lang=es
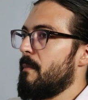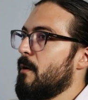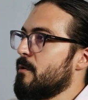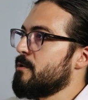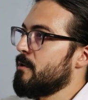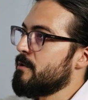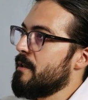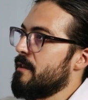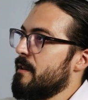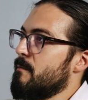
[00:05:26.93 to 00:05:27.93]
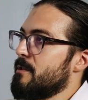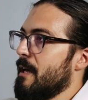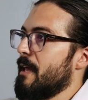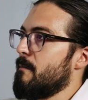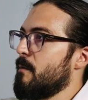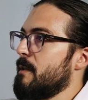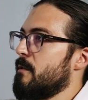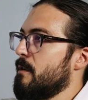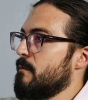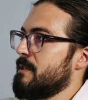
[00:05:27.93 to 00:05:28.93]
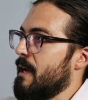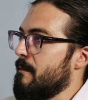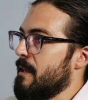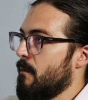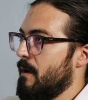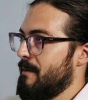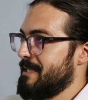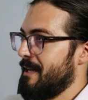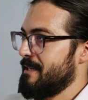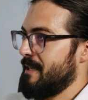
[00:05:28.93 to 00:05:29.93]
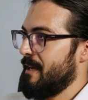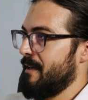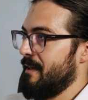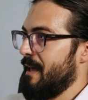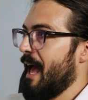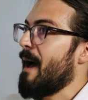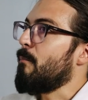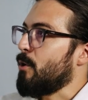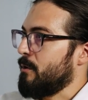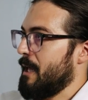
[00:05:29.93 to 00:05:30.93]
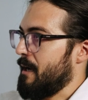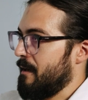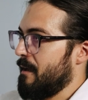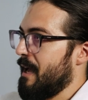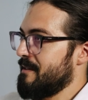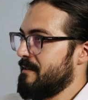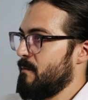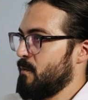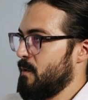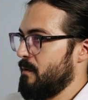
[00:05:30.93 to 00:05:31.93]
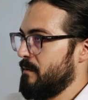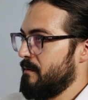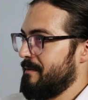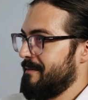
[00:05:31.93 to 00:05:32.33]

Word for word: Pero nosotros decidimos en cada momento de nuestra vida cuál va a ser ese aportar a este mundo.